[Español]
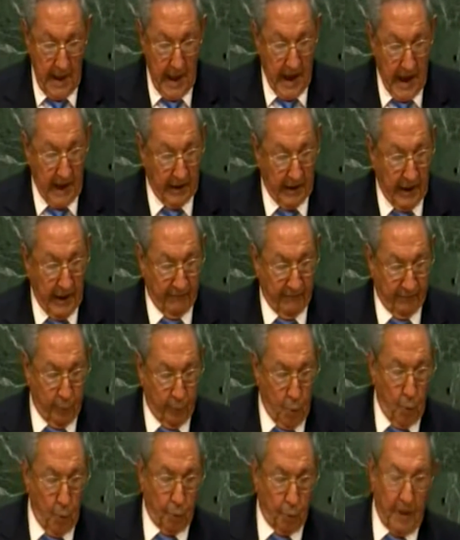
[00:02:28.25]
el
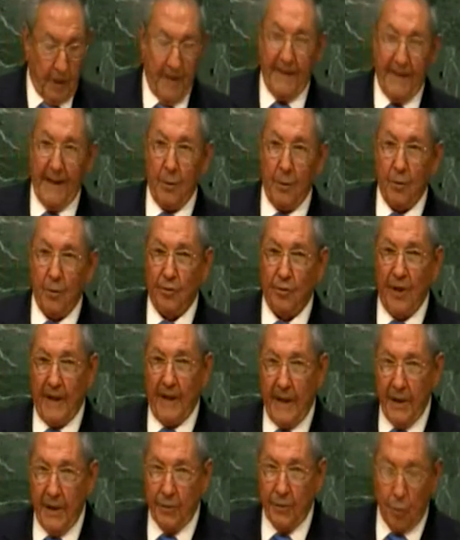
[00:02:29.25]
disfrute de los
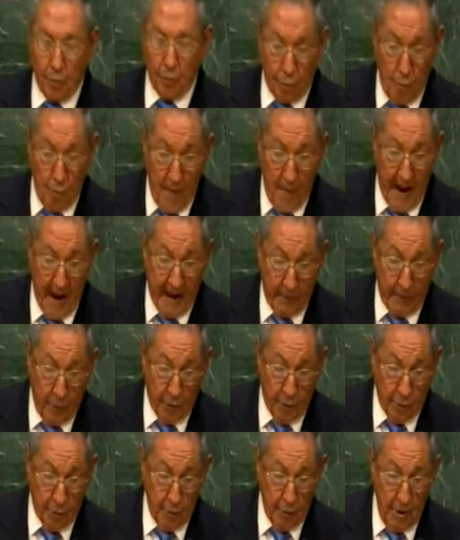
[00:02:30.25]
derechos
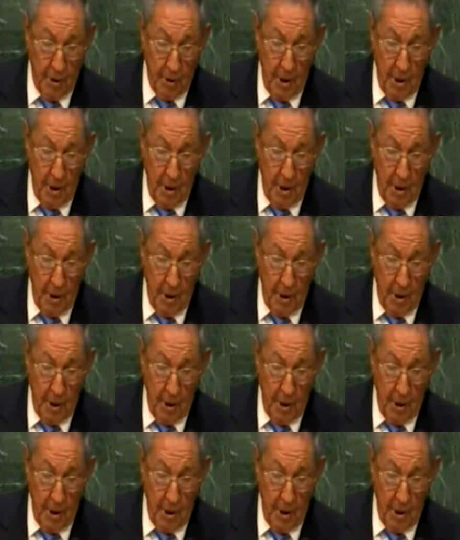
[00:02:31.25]
humanos